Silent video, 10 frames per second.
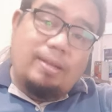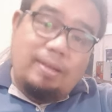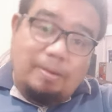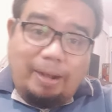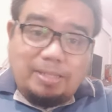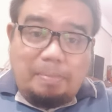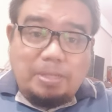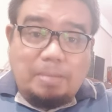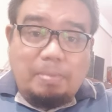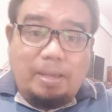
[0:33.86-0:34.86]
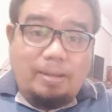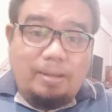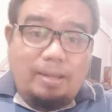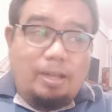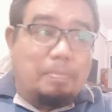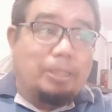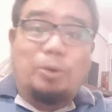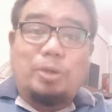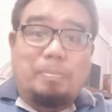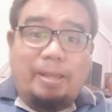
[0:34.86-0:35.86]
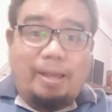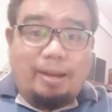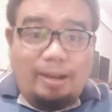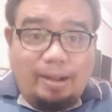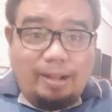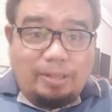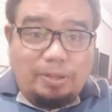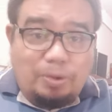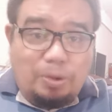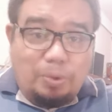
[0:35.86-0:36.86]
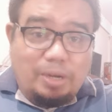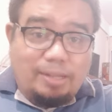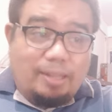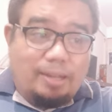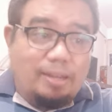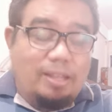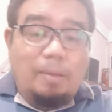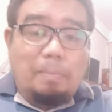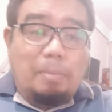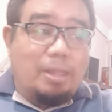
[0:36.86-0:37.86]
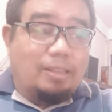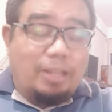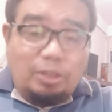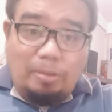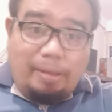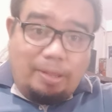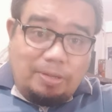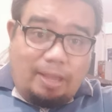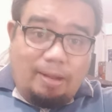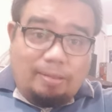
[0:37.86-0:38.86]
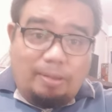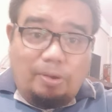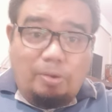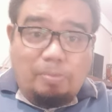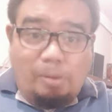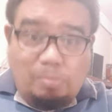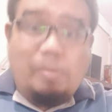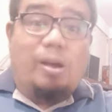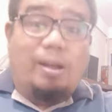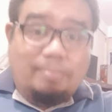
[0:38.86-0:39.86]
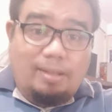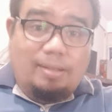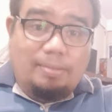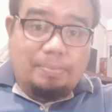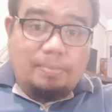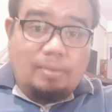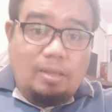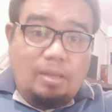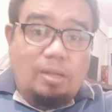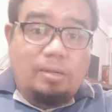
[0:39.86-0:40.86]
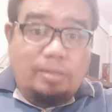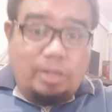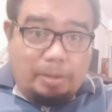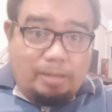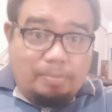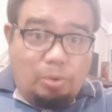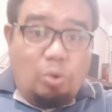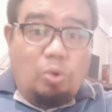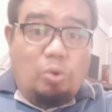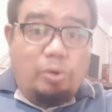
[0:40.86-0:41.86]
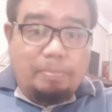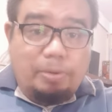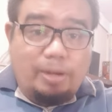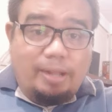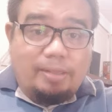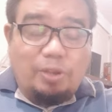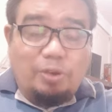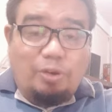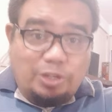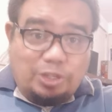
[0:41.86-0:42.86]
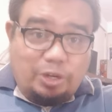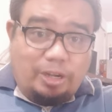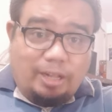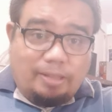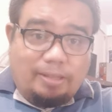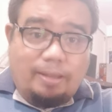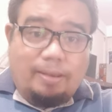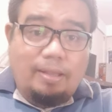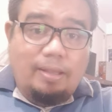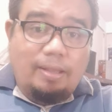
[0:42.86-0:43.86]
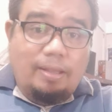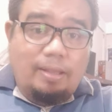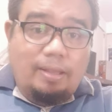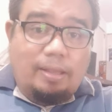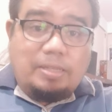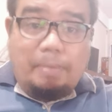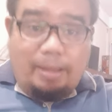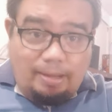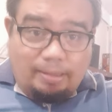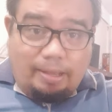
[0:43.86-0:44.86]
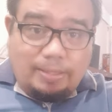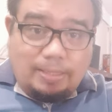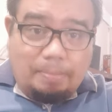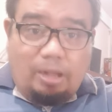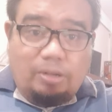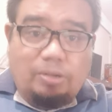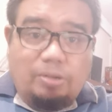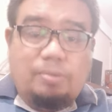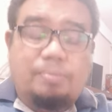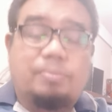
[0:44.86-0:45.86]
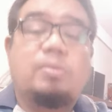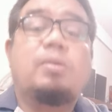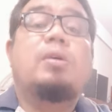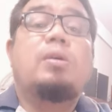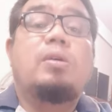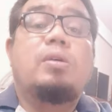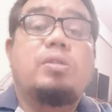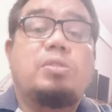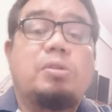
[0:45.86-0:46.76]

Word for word: mga sabi-sabi na kapag daw nabayaran na natin yung loan natin, pwede na tayong dumiretso sa LTO. Ma- ma- on the spot, makukuha na po natin yung ORCL natin. Kasi bayad na tayo sa bangko. So,